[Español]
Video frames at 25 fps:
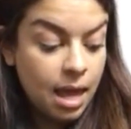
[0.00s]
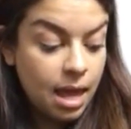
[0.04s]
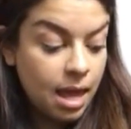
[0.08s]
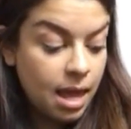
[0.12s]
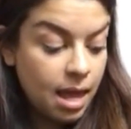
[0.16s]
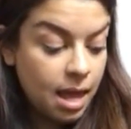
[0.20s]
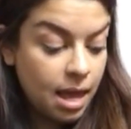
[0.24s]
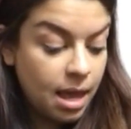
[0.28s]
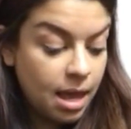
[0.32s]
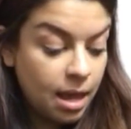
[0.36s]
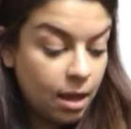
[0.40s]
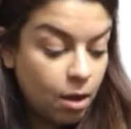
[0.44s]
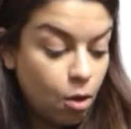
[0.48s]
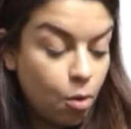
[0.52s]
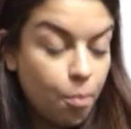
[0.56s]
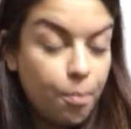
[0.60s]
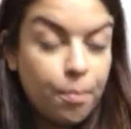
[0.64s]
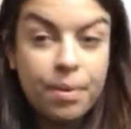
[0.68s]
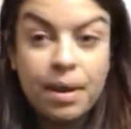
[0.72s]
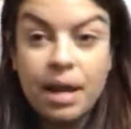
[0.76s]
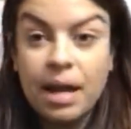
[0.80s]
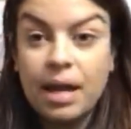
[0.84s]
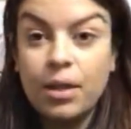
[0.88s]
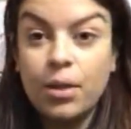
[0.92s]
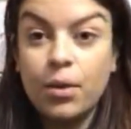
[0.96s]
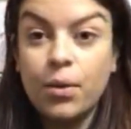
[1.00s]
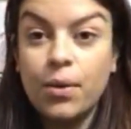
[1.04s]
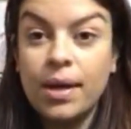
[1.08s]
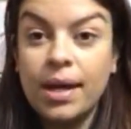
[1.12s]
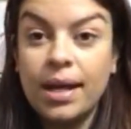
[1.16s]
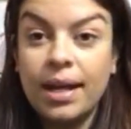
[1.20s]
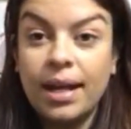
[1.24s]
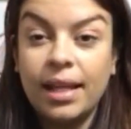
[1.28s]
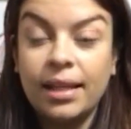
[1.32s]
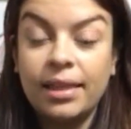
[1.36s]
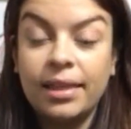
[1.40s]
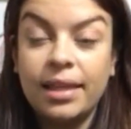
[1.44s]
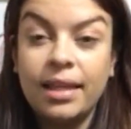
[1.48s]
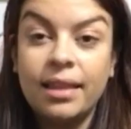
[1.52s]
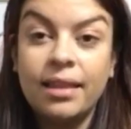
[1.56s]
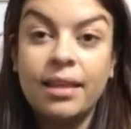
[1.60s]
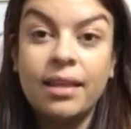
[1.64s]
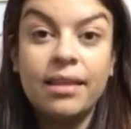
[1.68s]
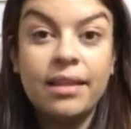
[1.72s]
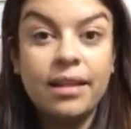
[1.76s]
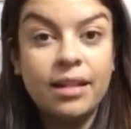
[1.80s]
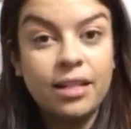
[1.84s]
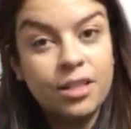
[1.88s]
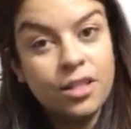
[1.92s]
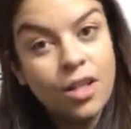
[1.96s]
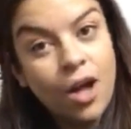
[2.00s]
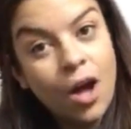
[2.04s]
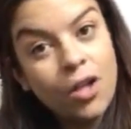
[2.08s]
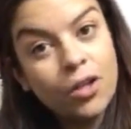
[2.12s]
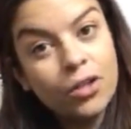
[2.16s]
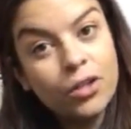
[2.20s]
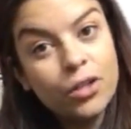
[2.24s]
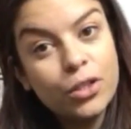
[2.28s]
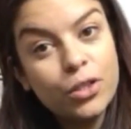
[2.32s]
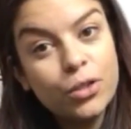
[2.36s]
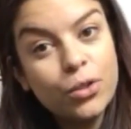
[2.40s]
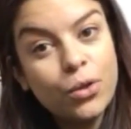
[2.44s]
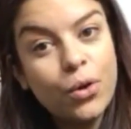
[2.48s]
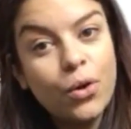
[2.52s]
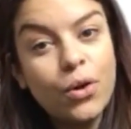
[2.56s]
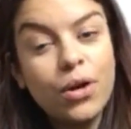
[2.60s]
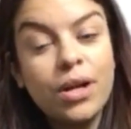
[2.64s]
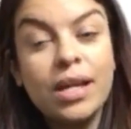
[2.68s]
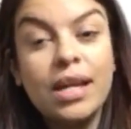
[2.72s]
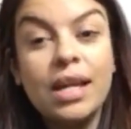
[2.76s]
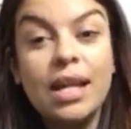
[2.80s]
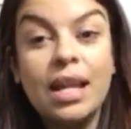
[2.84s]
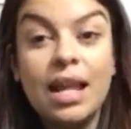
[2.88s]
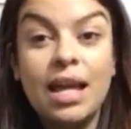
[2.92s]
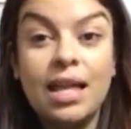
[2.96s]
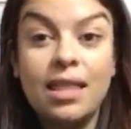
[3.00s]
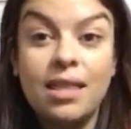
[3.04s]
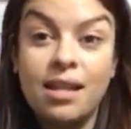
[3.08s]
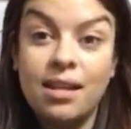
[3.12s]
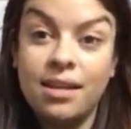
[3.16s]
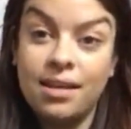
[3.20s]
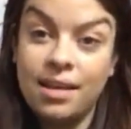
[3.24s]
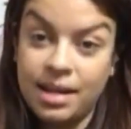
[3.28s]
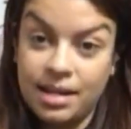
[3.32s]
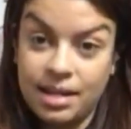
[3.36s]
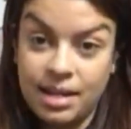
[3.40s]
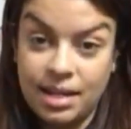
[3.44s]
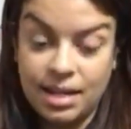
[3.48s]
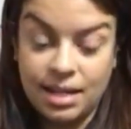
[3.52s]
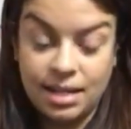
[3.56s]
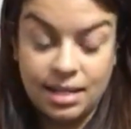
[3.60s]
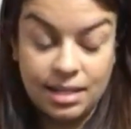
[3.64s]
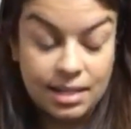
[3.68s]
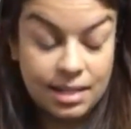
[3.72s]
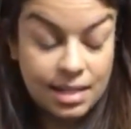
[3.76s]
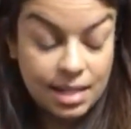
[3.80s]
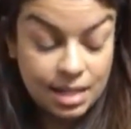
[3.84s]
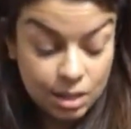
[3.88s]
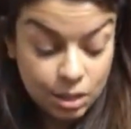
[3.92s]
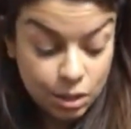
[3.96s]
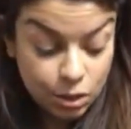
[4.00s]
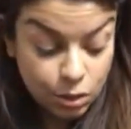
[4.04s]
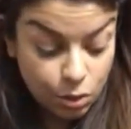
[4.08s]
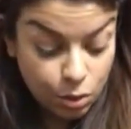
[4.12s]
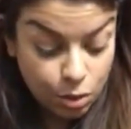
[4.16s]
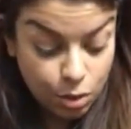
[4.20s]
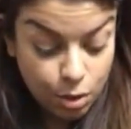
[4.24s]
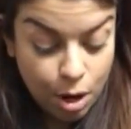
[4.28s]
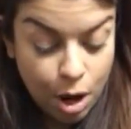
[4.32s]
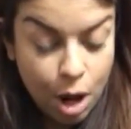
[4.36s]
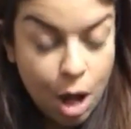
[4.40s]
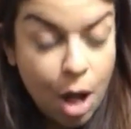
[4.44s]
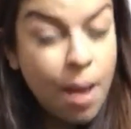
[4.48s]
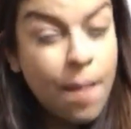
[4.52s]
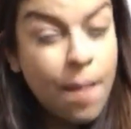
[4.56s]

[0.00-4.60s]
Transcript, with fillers: he comprado en la tienda del Dollar Store y la del 99 Cent Store,